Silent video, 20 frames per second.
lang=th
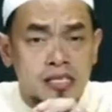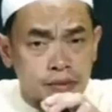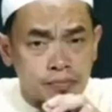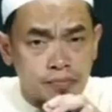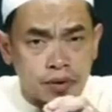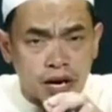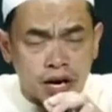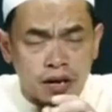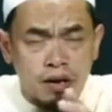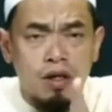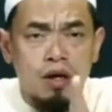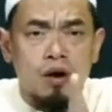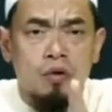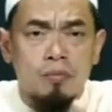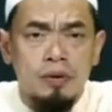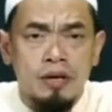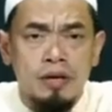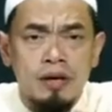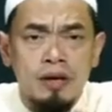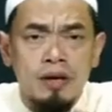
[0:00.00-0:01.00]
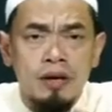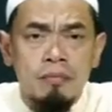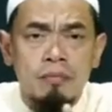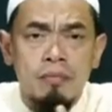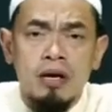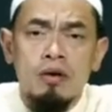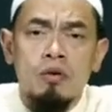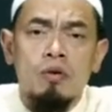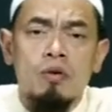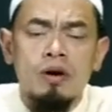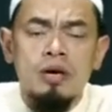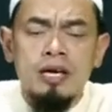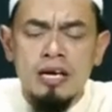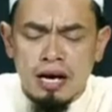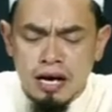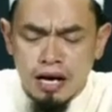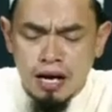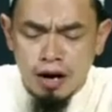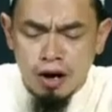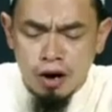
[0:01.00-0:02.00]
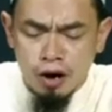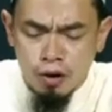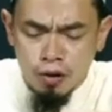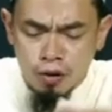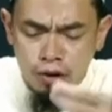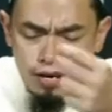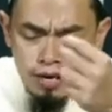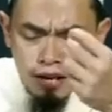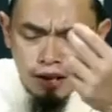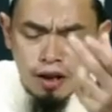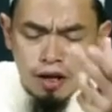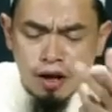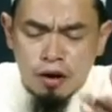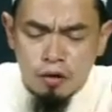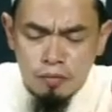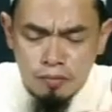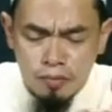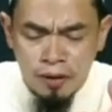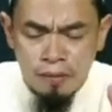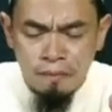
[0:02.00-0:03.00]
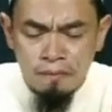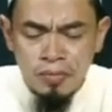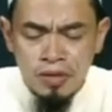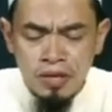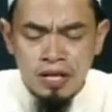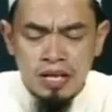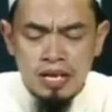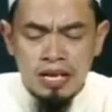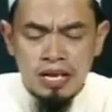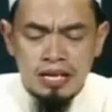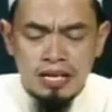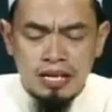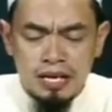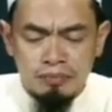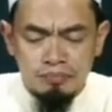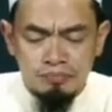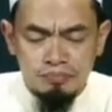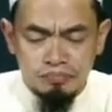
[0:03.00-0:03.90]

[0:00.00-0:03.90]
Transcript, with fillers: มะอัลลอฮุบิมันรออีอัลลอฮุบินะครับ